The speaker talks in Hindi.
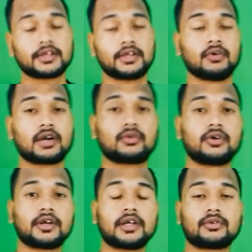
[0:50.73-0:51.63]
क्यू
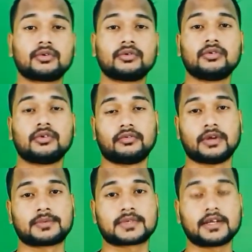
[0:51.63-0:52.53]
कोड के थ्रू
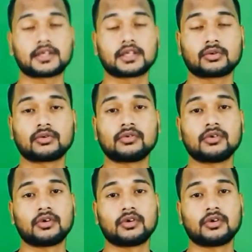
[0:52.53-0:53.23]
वेबसाइट के थ्रू